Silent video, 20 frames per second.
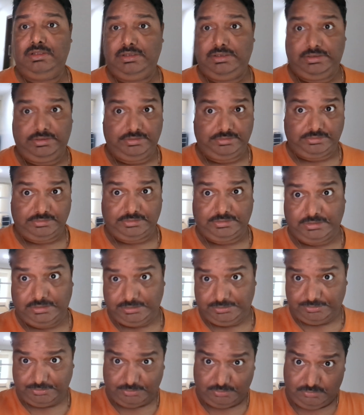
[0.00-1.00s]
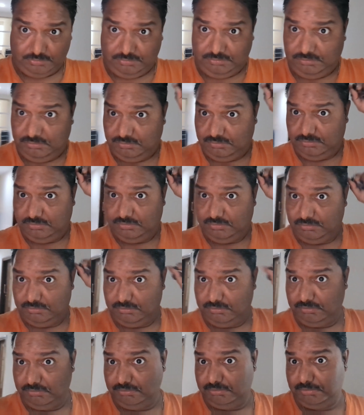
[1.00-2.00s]
हेयर कट कराने जा रहा
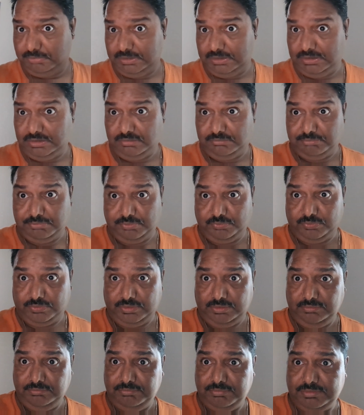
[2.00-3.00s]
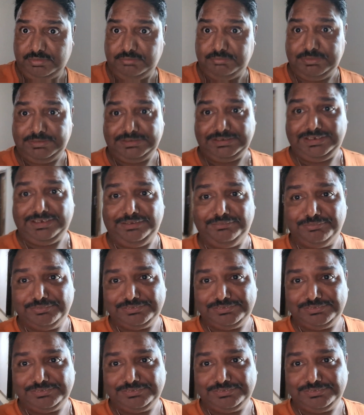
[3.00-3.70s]
हूँ बाल लंबे हो गए हैं संभल कर नहीं